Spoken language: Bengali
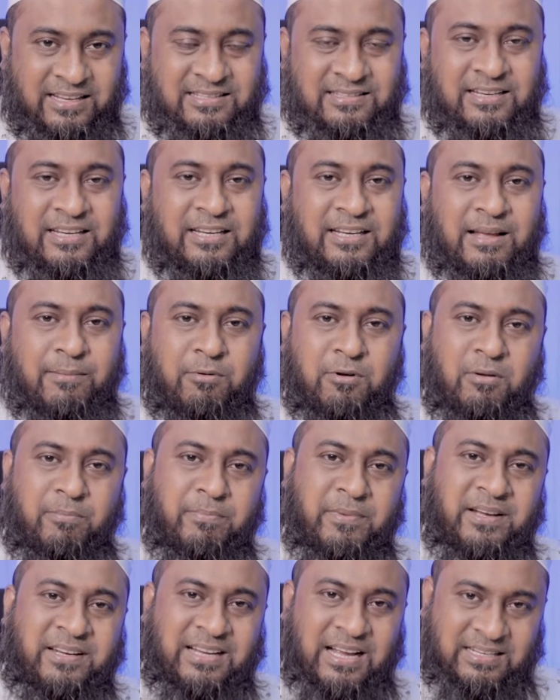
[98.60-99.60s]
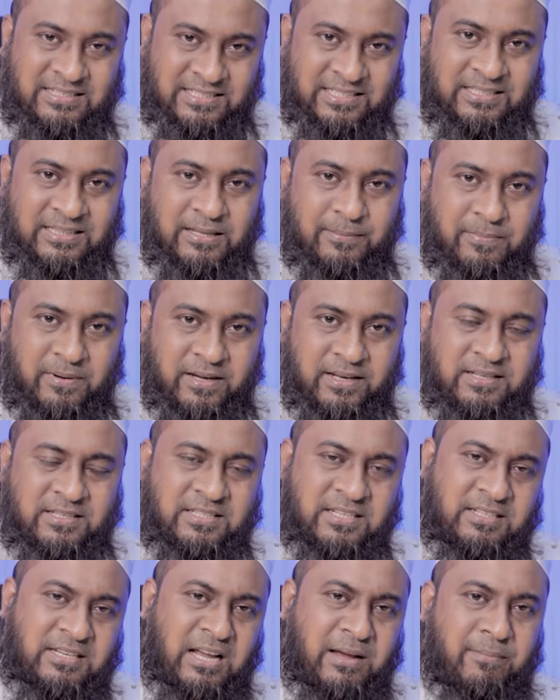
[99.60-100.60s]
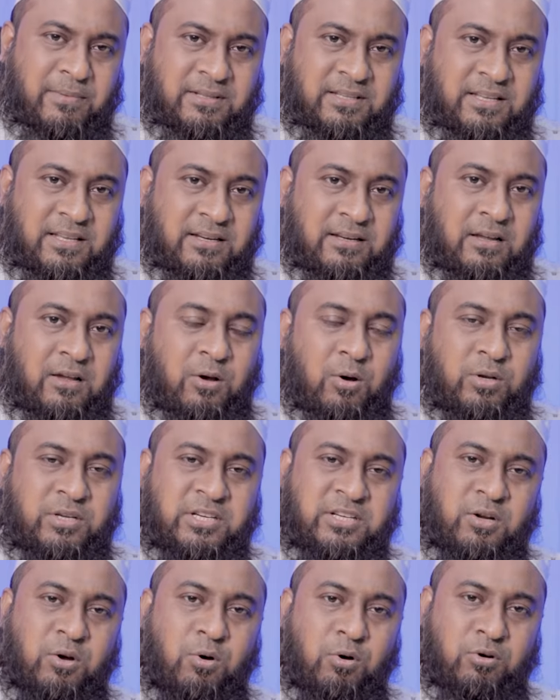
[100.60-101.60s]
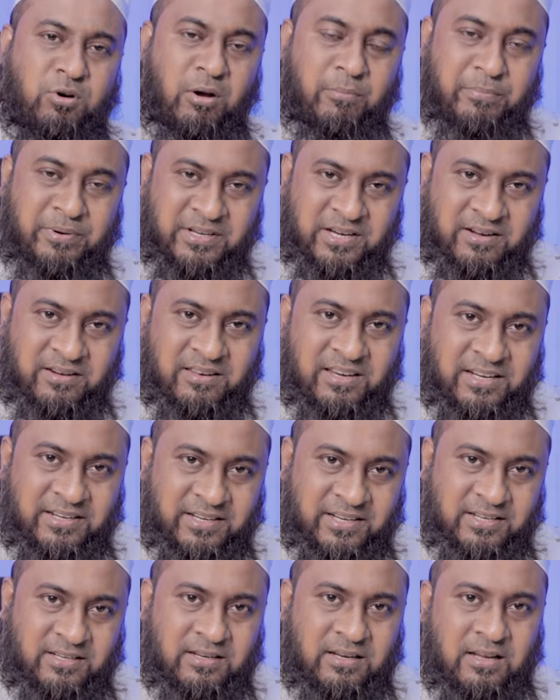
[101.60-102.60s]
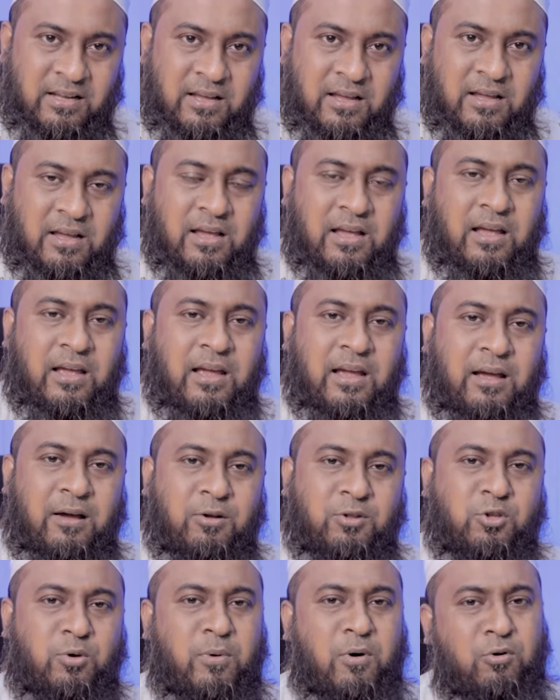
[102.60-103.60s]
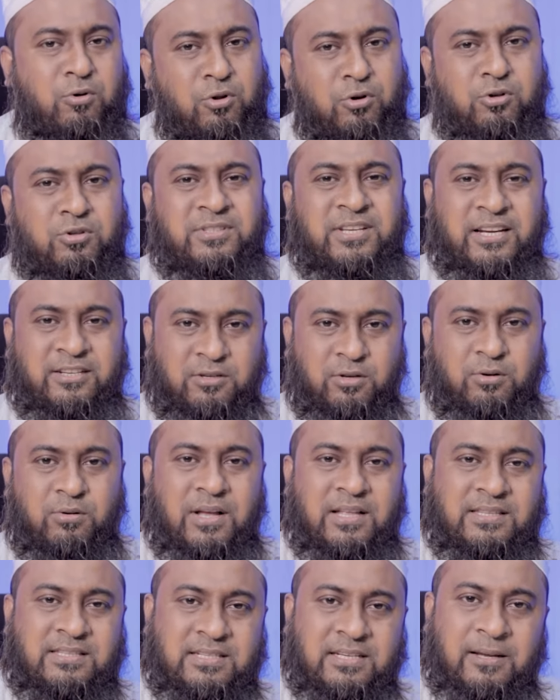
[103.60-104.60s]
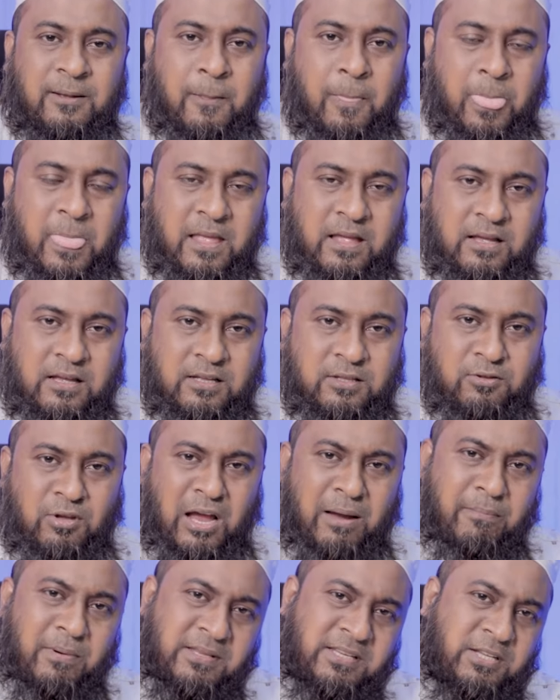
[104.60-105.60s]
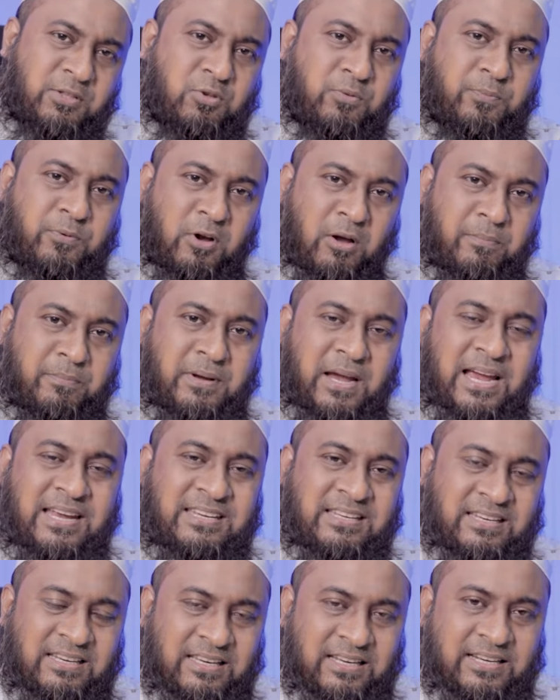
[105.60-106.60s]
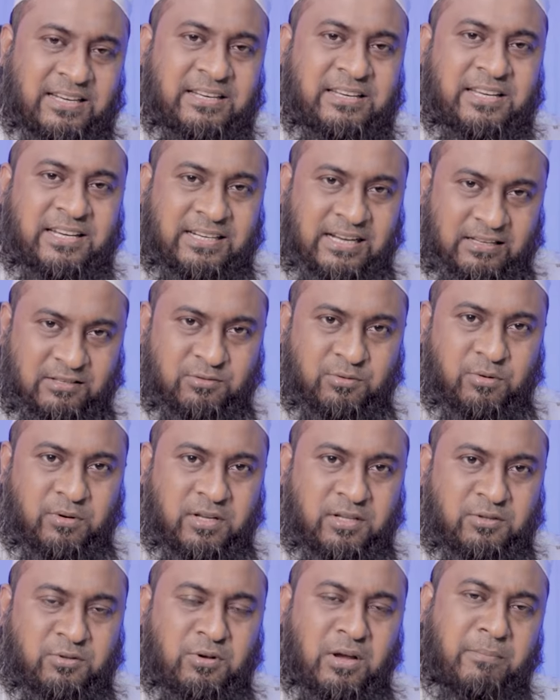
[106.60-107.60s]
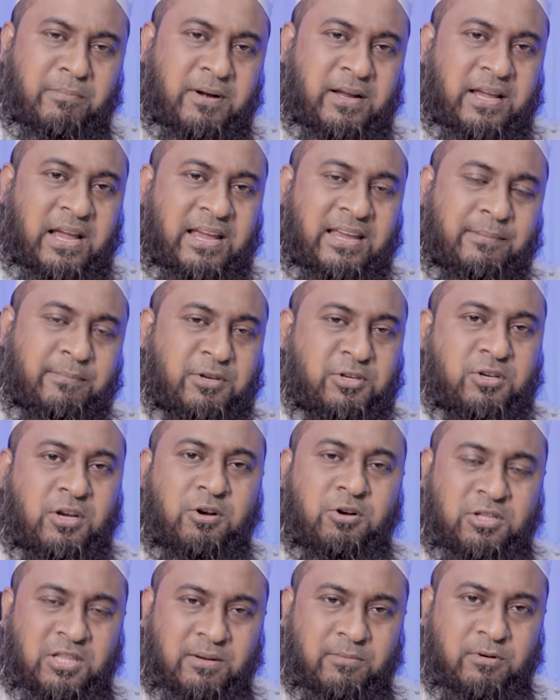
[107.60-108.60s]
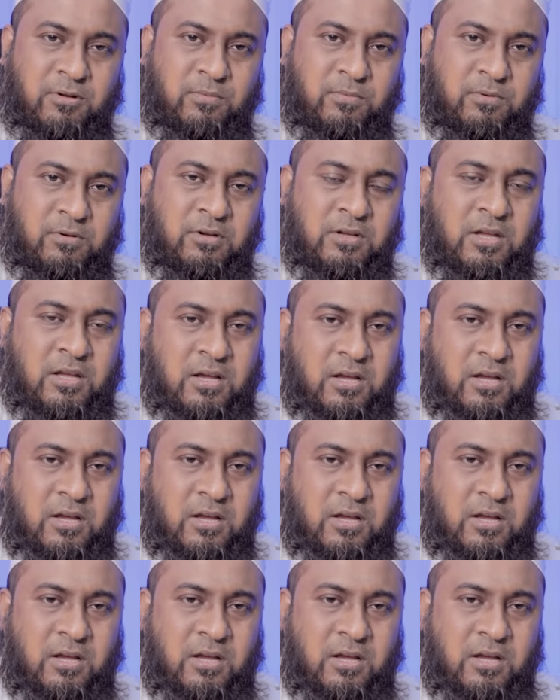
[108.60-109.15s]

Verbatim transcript: স্কিল ডেভেলপমেন্ট কাজ শিখতে পারি সেটা আমাদের সেটা হোক কম্পিউটার রিলেটেড অথবা অন্যান্য সেক্টরও আছে তো আমরা যেহেতু আইটি রিলেটেড নিয়ে কাজ করি তো আমরা এই বিষয়ে কথা বলবো